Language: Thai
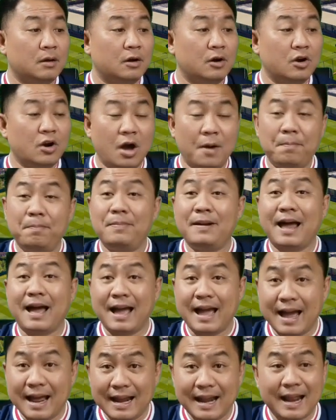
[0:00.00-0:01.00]
ครอปรัก
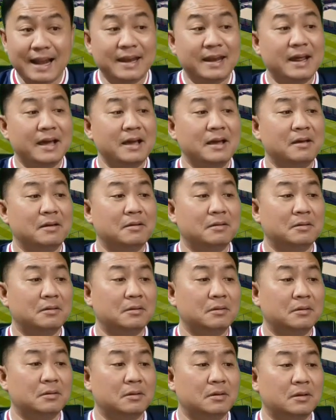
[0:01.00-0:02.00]
ฮาลันนะ
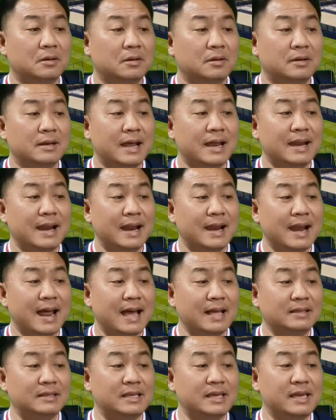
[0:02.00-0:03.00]
ในฐานะ
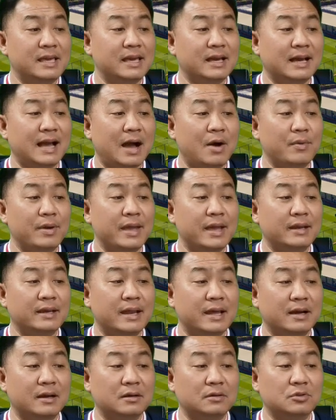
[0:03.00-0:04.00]
ที่เขาเอง
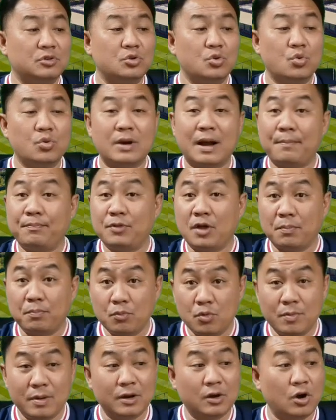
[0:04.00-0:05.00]
เนี่ยอยู่กับดอทมุ
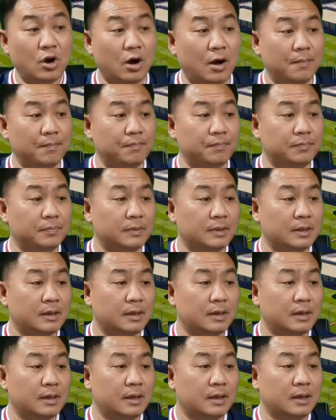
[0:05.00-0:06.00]
ลมาก่อน
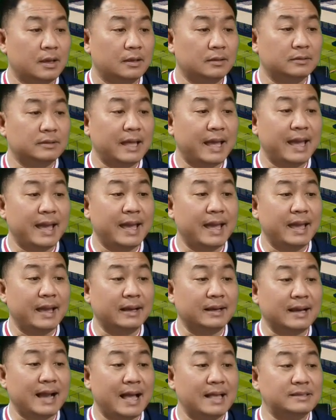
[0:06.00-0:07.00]
แต่
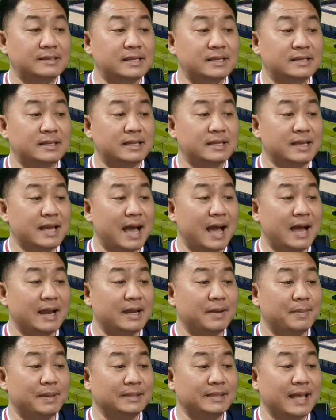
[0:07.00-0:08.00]
การเซ็นสัญญา
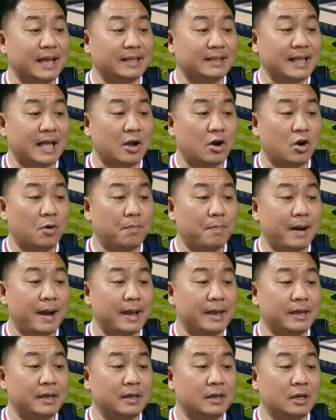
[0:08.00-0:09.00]
เนี่ยมันแตกต่างออกไป
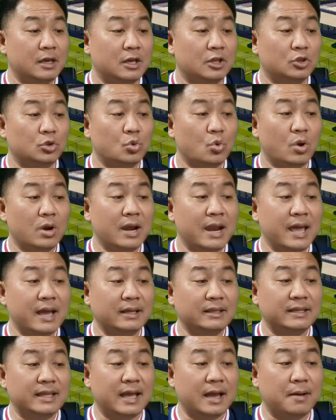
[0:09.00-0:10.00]
ตัวเลข
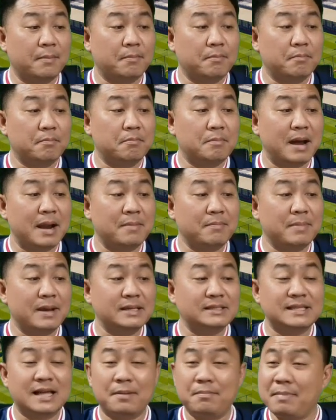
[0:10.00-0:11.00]
เนี่ย มันไม่
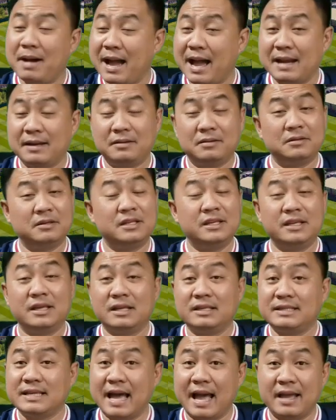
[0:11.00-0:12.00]
สามารถที่จะ
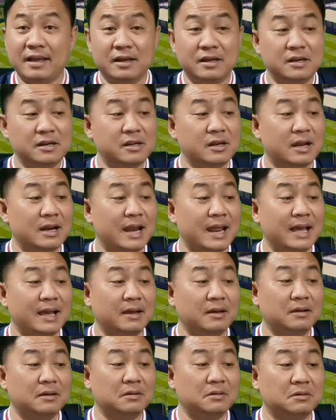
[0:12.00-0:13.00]
จ่ายเงินเดือนและ
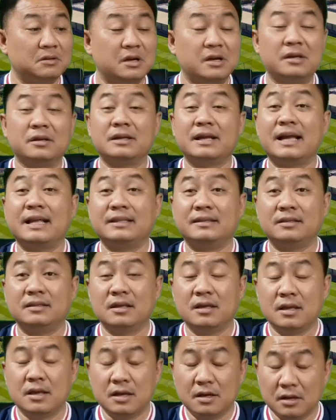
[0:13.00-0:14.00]
เงินค่า
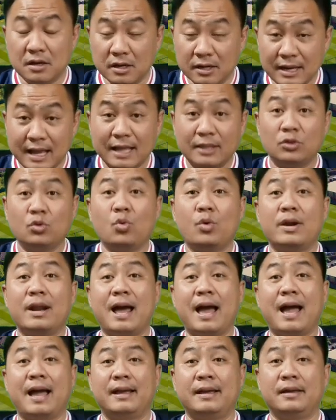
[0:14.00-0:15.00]
เงินค่าตัว
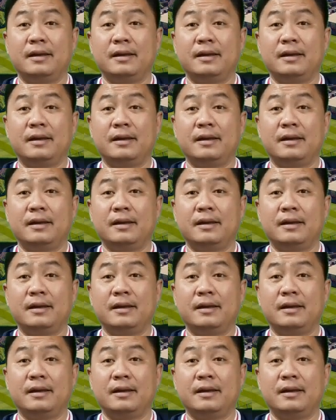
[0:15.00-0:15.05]
ได้